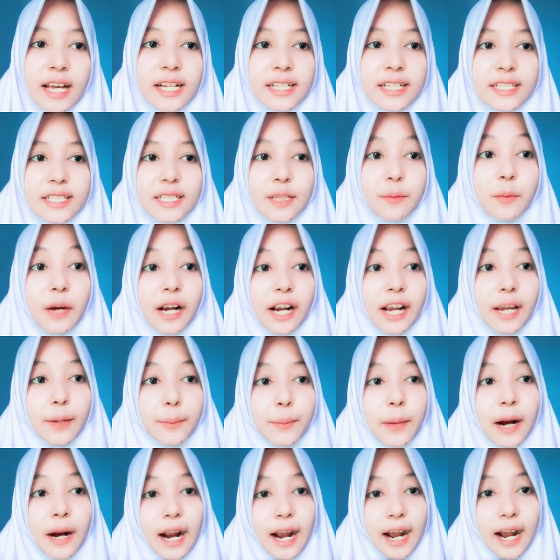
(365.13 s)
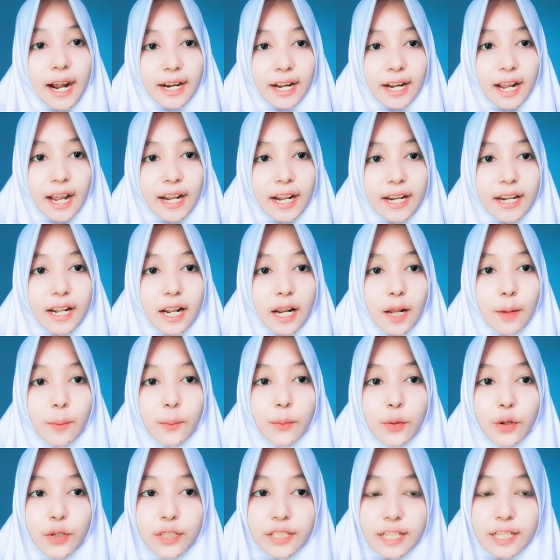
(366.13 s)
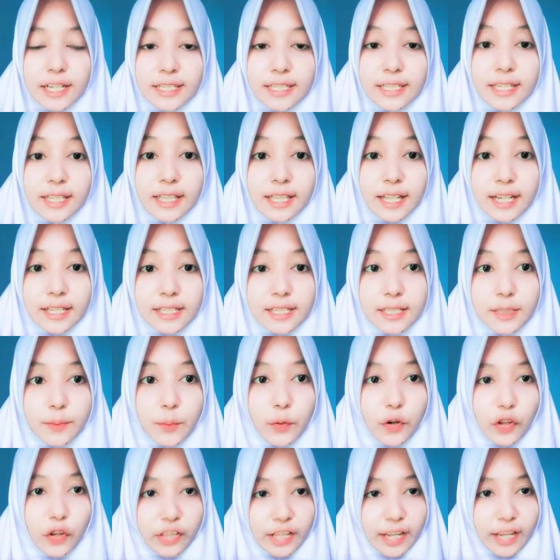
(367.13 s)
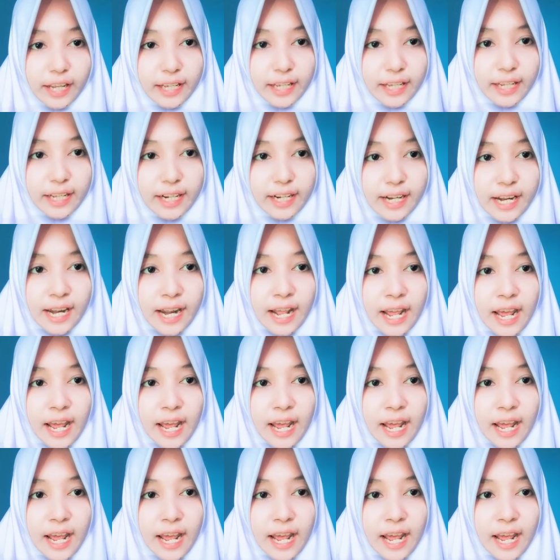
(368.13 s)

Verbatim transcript: sebagai pengarah dalam proses sintesis protein